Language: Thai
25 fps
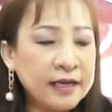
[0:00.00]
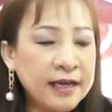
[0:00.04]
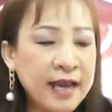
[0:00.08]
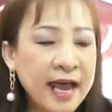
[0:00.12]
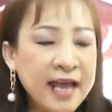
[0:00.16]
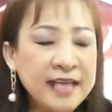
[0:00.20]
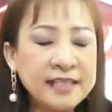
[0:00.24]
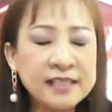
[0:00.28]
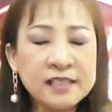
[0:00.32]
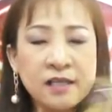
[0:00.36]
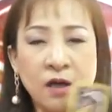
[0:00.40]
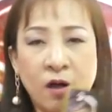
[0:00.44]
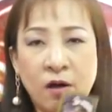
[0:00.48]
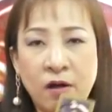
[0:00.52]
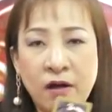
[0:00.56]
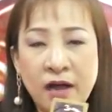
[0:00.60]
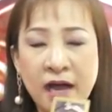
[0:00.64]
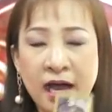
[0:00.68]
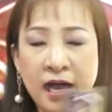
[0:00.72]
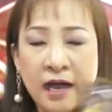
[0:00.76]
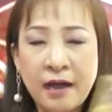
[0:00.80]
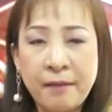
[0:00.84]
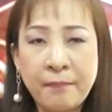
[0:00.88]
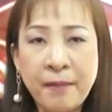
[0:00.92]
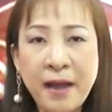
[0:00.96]
ได้สอบ
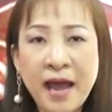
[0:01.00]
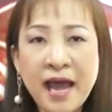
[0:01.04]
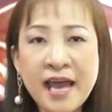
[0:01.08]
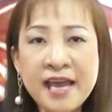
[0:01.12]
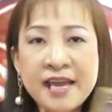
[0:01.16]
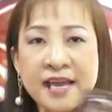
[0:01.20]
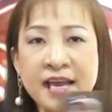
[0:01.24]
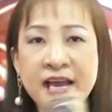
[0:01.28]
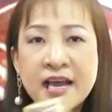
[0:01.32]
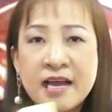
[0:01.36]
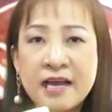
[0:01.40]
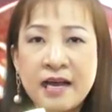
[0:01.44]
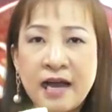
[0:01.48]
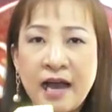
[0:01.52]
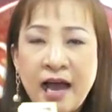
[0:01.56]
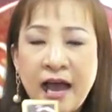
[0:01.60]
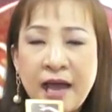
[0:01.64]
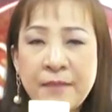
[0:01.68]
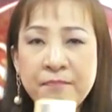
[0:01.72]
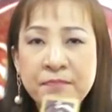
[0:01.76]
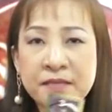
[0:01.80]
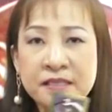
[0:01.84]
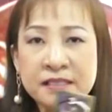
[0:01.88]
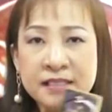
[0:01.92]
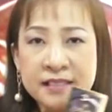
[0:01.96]
ไพ่ไฮ
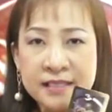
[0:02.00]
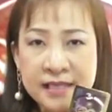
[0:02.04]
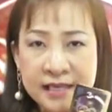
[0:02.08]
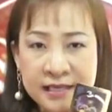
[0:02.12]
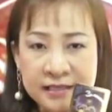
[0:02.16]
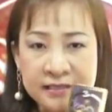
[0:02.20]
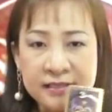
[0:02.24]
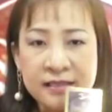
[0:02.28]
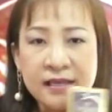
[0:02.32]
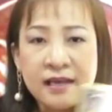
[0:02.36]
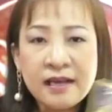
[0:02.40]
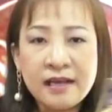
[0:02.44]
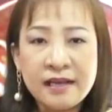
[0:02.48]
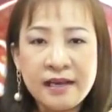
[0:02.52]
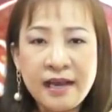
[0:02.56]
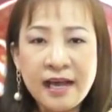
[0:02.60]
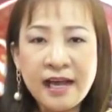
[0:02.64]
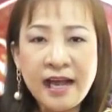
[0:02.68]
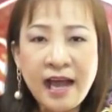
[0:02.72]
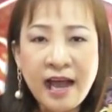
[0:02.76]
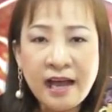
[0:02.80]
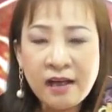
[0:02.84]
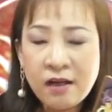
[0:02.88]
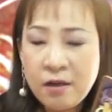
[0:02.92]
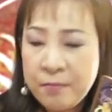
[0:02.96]
บินเซสนะ
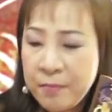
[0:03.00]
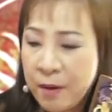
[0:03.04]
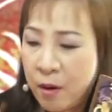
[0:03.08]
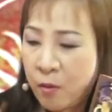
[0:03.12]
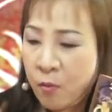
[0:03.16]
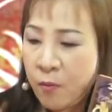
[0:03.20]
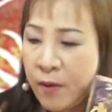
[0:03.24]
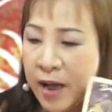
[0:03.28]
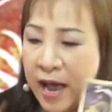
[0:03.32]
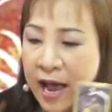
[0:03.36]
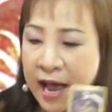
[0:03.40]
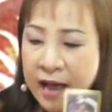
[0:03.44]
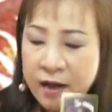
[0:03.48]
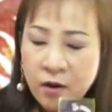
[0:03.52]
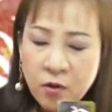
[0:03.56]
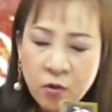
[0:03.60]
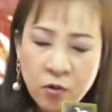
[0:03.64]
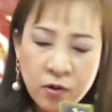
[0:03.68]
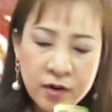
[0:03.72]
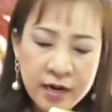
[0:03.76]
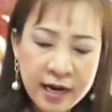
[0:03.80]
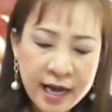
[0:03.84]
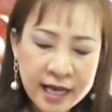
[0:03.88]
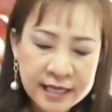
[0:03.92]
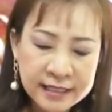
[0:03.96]
คะก็บอกว่าค
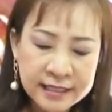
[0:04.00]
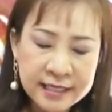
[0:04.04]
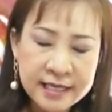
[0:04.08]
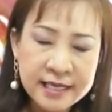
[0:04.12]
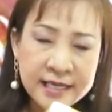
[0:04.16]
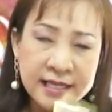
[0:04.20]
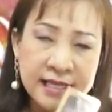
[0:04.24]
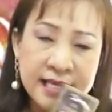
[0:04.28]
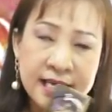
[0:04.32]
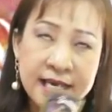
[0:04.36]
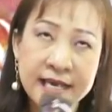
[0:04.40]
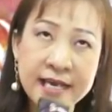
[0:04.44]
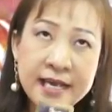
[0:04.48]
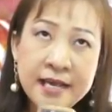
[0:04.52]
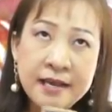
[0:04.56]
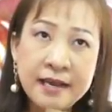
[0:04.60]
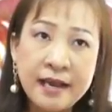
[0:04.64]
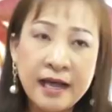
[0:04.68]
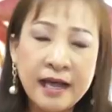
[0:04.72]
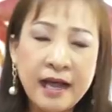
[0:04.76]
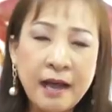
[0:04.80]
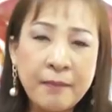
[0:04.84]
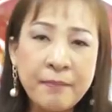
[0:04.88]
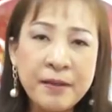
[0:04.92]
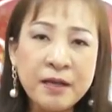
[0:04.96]
นราศีนี้
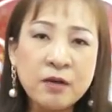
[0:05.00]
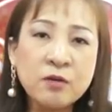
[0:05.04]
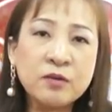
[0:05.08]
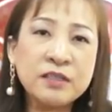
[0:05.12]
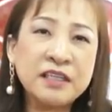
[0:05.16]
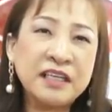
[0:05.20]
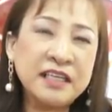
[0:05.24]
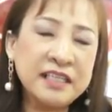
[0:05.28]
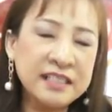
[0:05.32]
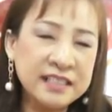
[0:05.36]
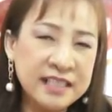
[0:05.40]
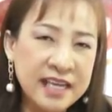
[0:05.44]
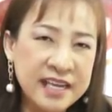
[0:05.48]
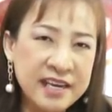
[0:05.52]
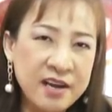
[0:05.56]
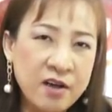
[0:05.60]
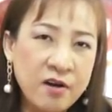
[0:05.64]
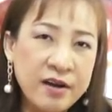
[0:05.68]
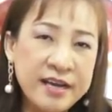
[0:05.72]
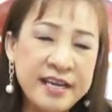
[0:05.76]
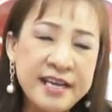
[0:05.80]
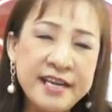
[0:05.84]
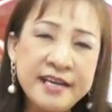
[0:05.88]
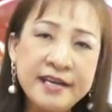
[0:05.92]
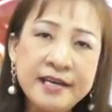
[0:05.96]
นะคะ เป็นคนที่ใจน้
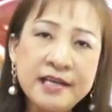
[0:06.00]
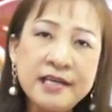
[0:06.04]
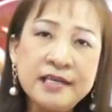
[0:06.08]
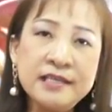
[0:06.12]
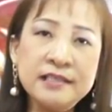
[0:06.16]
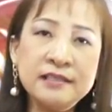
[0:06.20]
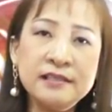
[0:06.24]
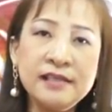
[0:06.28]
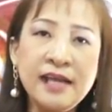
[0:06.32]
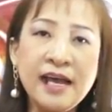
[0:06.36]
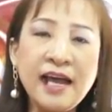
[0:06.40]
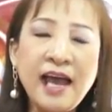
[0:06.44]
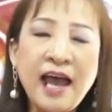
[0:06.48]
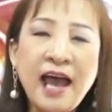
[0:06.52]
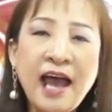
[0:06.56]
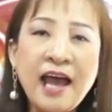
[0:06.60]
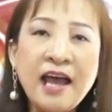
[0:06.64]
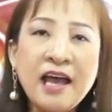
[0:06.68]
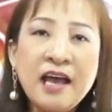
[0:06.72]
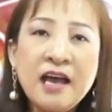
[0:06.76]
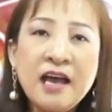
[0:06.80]
อยนิดนึงนะคะ